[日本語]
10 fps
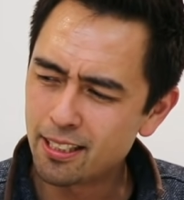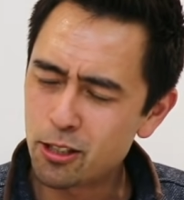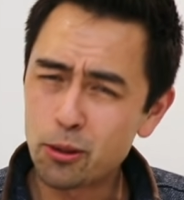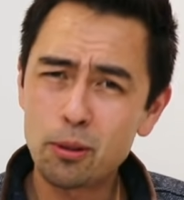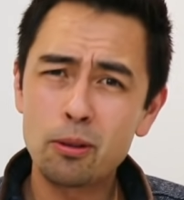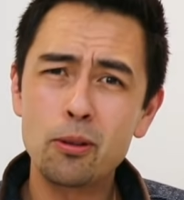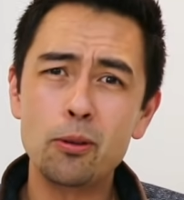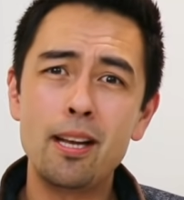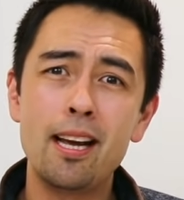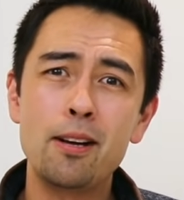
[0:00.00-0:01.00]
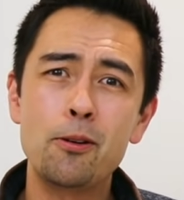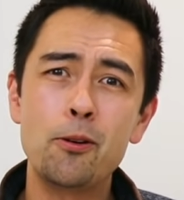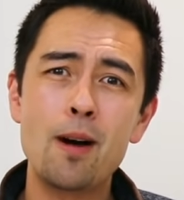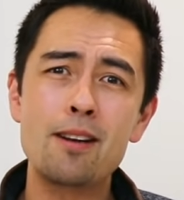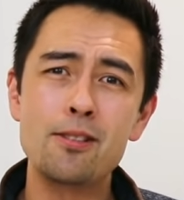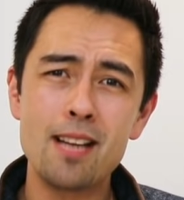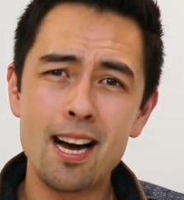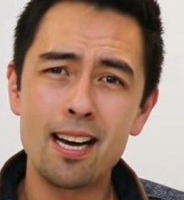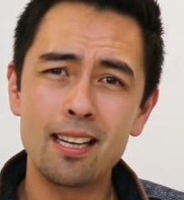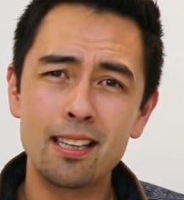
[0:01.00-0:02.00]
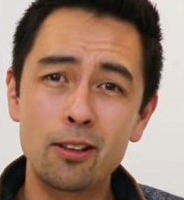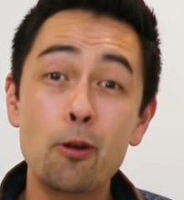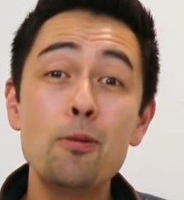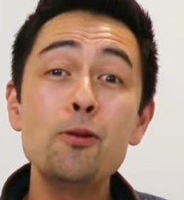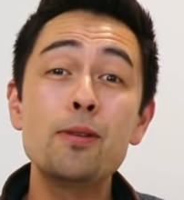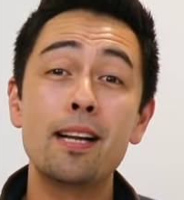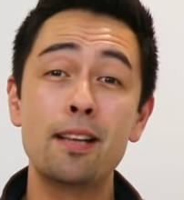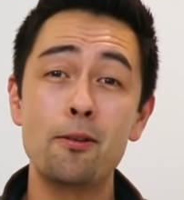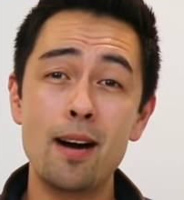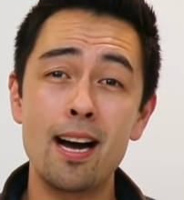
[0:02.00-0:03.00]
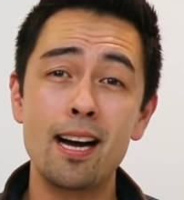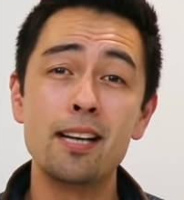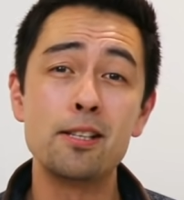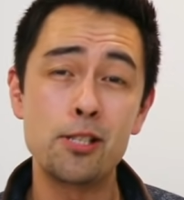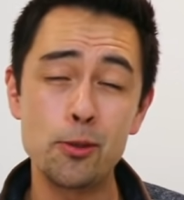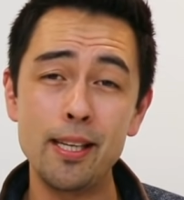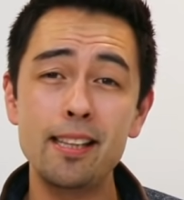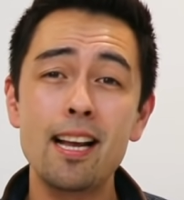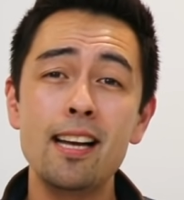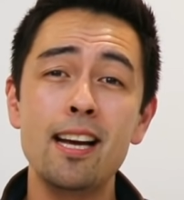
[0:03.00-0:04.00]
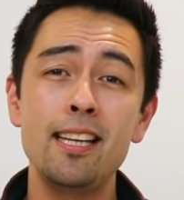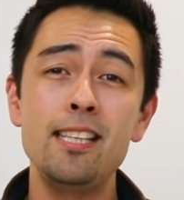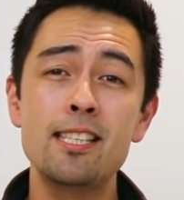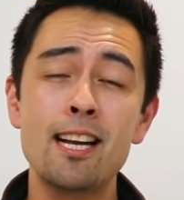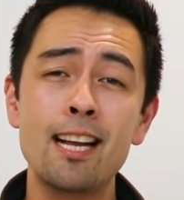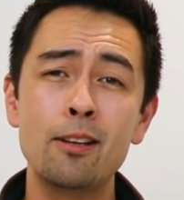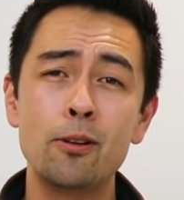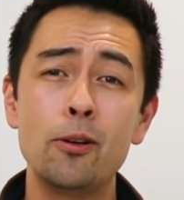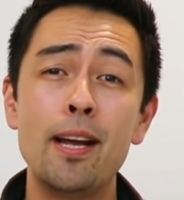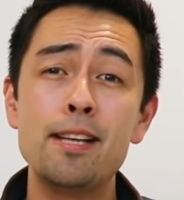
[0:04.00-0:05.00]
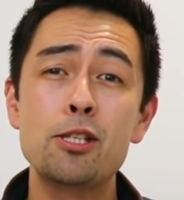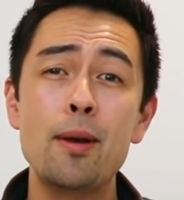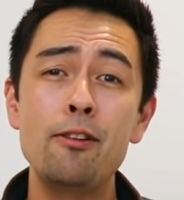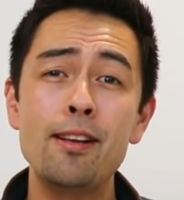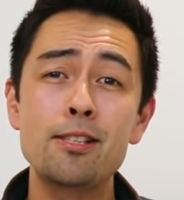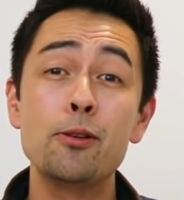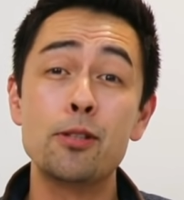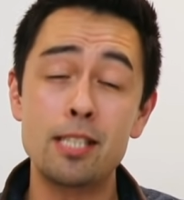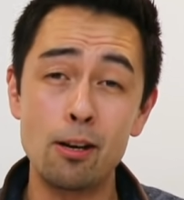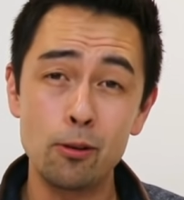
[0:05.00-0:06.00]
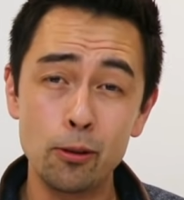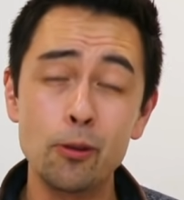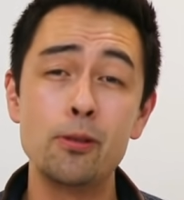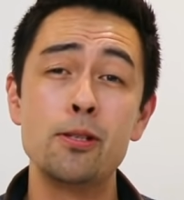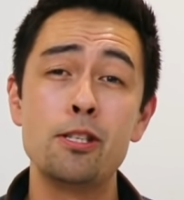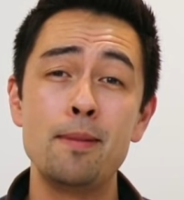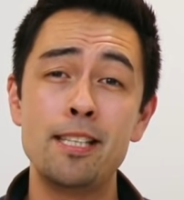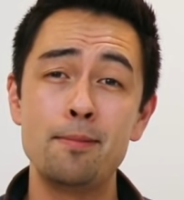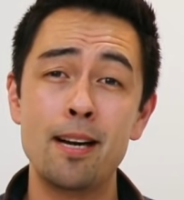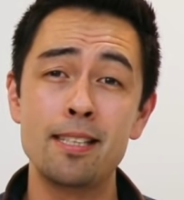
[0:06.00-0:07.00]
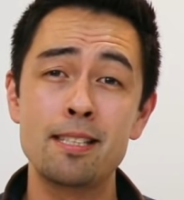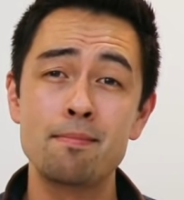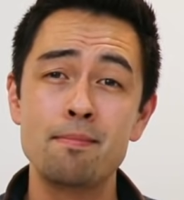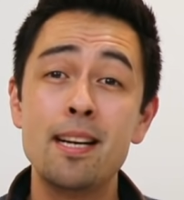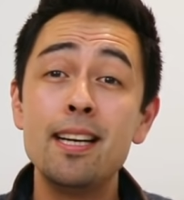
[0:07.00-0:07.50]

ちょっと抵抗あるなと思う方は Twitter やインスタなど SNS を使うことをお勧めします。